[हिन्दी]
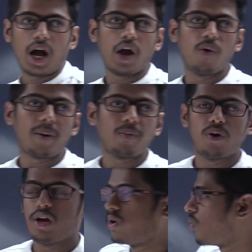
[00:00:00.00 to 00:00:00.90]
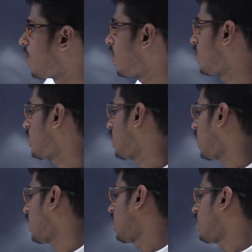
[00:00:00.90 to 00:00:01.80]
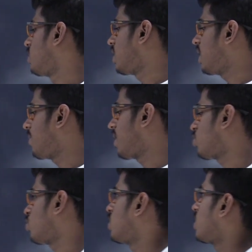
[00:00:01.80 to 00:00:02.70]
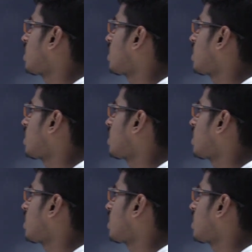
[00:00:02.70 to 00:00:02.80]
आई होप आपको क्लियर होगा ठीक है चलिए हम नेक्स्ट क्वेश्चन